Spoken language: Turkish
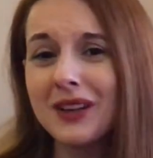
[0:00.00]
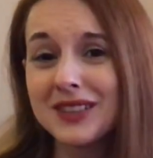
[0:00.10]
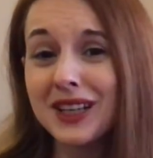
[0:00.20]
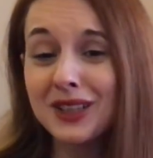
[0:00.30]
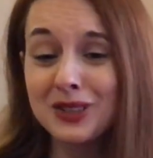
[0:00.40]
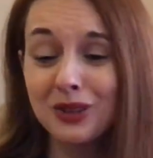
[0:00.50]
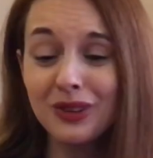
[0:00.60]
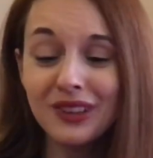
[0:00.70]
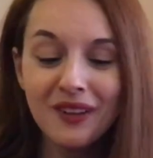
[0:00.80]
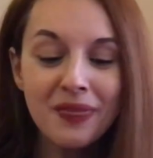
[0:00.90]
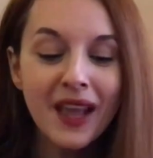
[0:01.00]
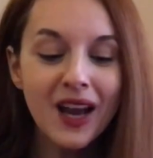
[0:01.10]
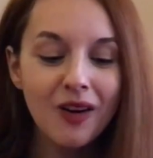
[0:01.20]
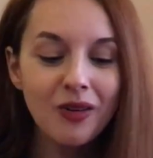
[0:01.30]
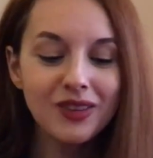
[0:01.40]
bence Ateş Oku.
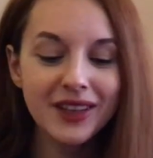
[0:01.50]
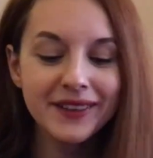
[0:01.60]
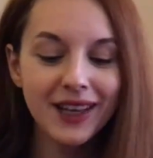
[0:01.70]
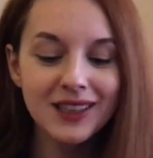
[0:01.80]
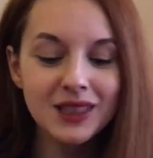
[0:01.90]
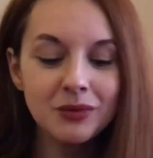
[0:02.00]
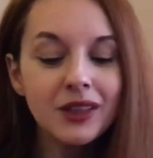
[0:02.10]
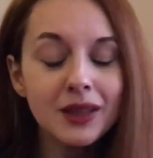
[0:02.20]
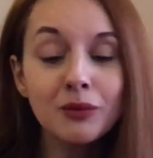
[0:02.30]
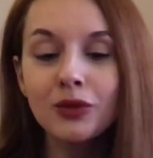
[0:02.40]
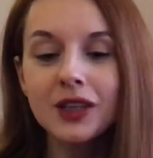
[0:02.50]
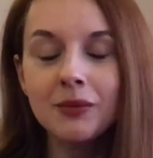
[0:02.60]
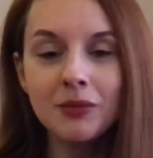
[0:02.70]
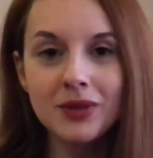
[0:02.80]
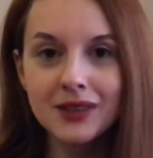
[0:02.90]
O yüzden tercihimi Nimbus
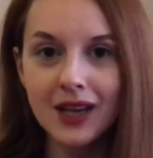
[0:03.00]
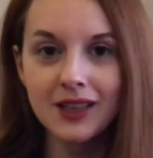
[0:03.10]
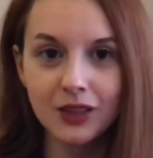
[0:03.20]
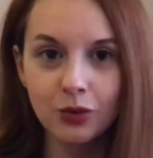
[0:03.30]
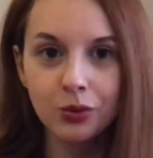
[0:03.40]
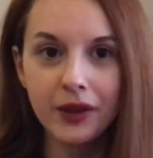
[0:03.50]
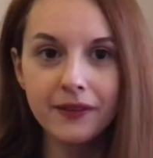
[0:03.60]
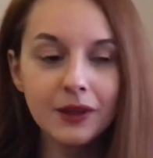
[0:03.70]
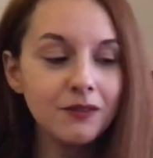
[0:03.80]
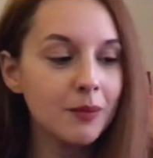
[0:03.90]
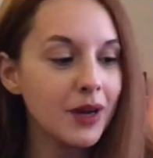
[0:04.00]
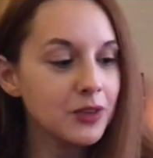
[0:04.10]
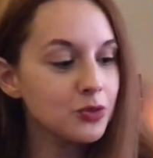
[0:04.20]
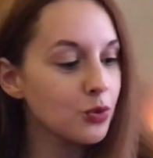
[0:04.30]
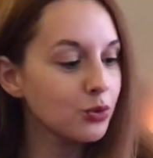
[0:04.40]
2001'den yana kullandım ve
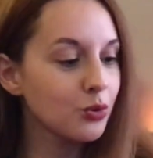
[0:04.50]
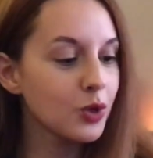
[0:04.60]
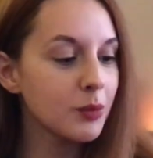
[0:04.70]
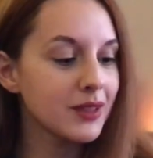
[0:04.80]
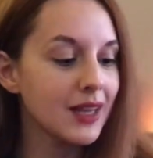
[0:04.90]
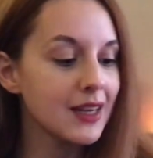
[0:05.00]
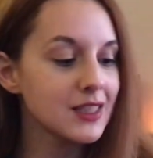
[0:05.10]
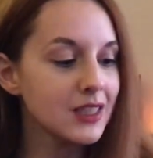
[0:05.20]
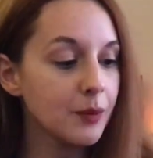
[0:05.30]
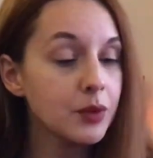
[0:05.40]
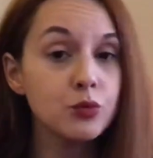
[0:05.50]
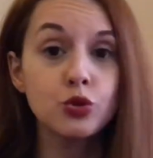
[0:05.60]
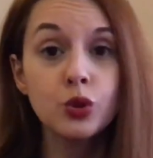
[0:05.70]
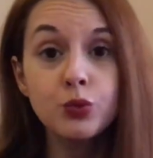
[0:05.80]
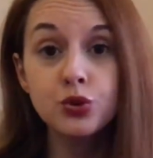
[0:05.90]
bence çok doğru bir tercih yaptım.
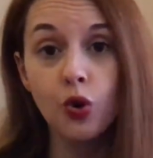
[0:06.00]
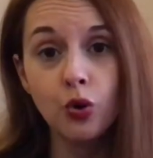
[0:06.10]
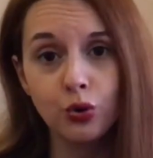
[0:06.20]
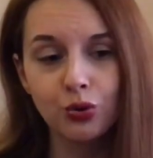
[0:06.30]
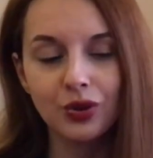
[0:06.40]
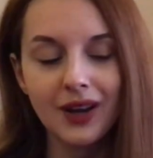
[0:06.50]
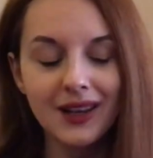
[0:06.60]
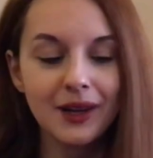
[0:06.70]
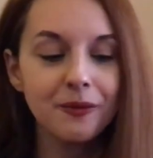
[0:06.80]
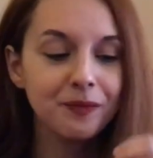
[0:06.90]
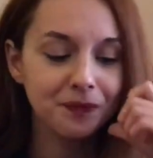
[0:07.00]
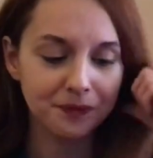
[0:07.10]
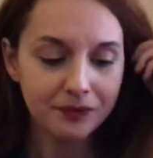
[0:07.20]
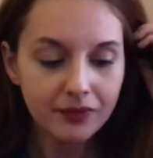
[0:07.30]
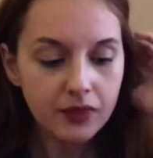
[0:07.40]
Çünkü bu çok güzel.
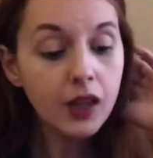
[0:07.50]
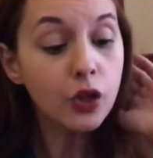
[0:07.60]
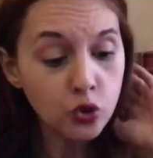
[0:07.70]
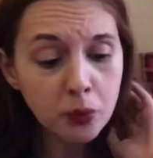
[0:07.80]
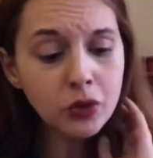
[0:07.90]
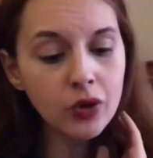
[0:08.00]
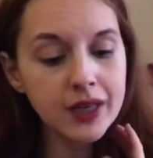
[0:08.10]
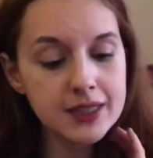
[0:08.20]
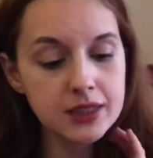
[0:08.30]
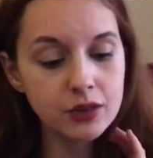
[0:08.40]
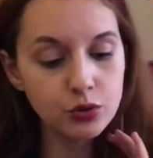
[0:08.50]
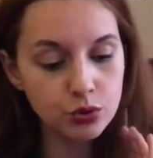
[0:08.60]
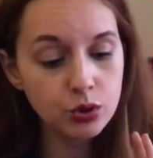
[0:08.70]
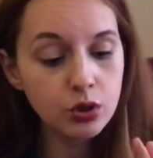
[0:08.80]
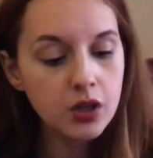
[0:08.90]
Noble Collection'ın
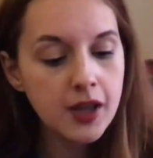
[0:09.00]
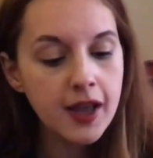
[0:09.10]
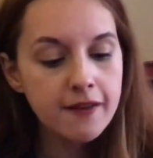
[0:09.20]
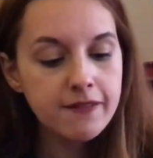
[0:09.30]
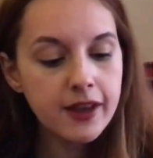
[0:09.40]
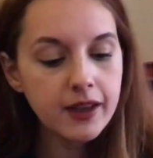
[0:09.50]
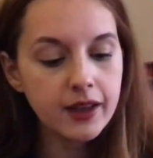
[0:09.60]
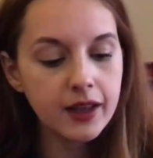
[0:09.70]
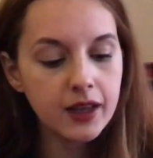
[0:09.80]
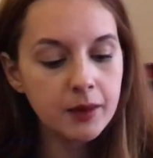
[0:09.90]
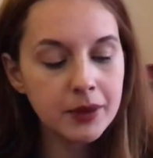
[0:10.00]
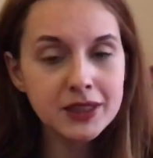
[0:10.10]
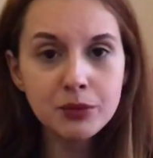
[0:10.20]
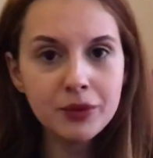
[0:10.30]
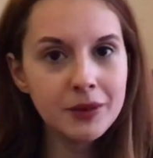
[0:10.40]
ürünü. Ve e,
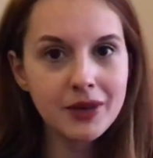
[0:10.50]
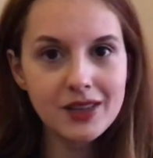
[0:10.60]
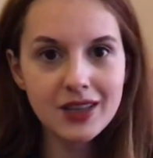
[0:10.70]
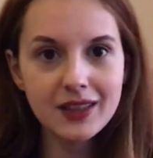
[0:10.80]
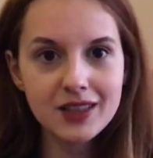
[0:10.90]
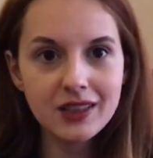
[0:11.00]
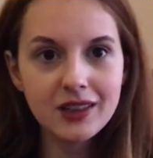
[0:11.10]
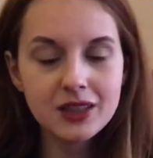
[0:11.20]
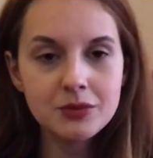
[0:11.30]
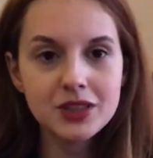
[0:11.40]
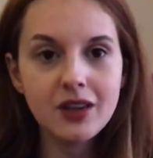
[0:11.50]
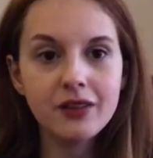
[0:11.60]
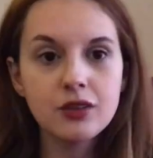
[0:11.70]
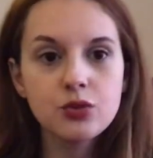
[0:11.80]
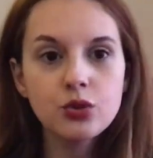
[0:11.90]
başta bu beni birazcık endişelendirmişti
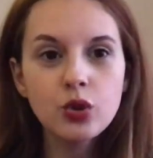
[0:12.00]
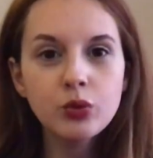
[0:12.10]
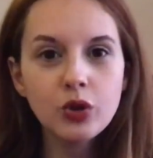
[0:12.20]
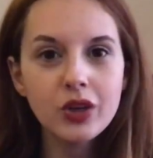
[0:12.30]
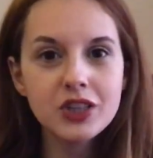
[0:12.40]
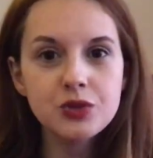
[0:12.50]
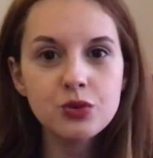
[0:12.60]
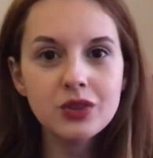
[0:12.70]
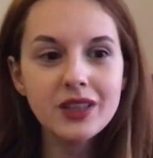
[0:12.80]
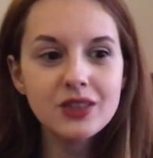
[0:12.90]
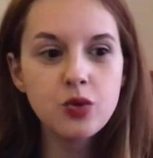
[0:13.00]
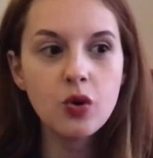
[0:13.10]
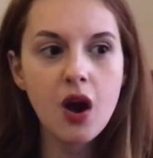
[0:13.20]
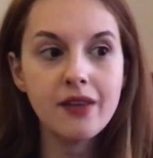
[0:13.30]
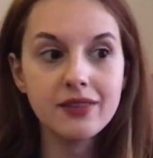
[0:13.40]
aslında. Çünkü Noble Collection ürünleri
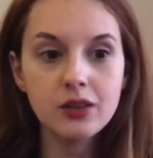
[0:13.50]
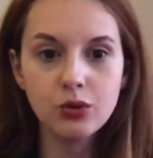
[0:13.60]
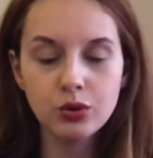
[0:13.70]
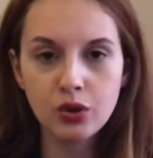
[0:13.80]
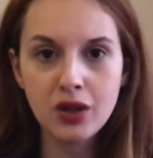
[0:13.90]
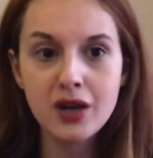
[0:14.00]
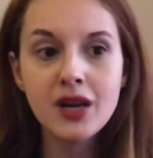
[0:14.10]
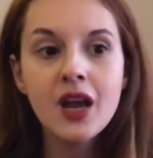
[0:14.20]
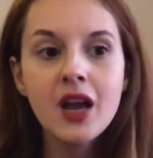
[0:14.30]
çok hassas oluyorlar.